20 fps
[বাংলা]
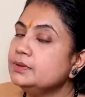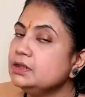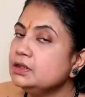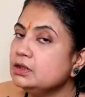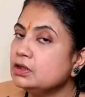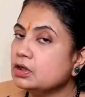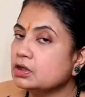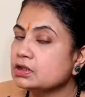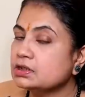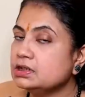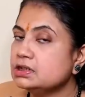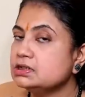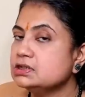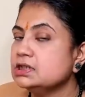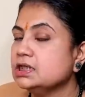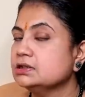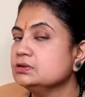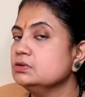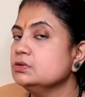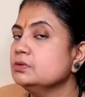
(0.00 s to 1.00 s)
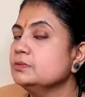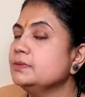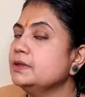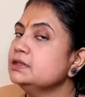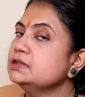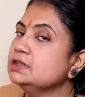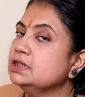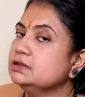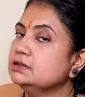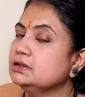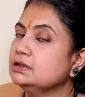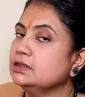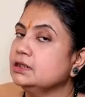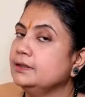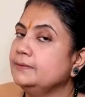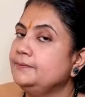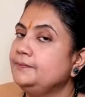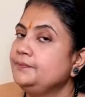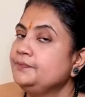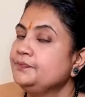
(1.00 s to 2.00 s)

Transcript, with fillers: মিন লগ্নের জাতক বা জাতিকা